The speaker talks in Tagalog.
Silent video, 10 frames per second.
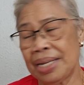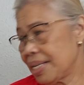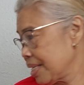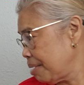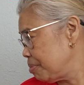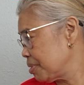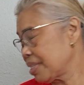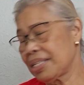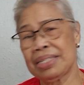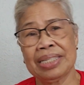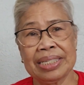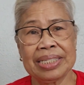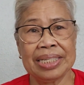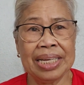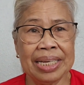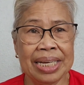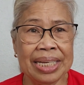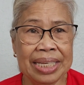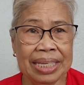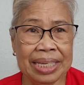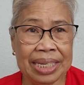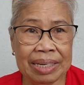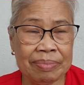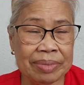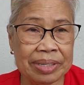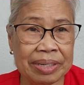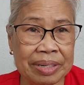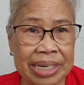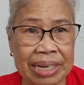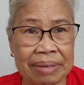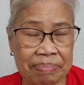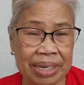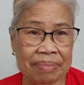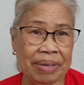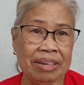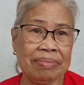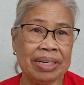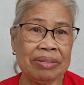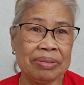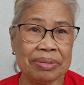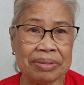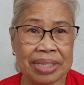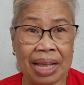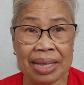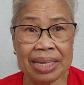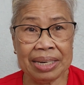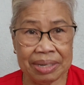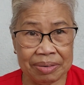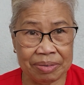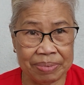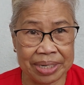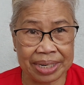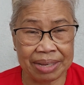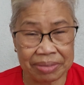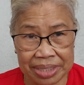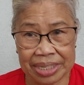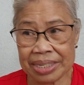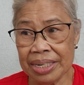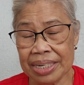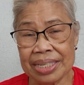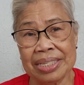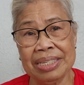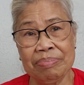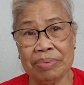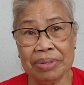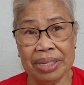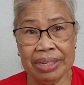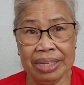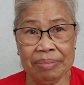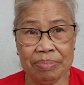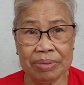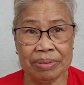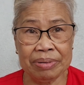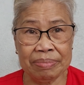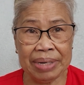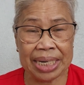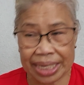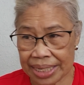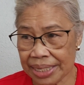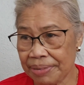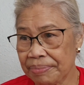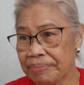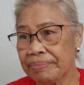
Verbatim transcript: uh, gamot na aking ininom, er, na pinapainom ng doktor sa akin na over the counter kasi po hindi po gumaling.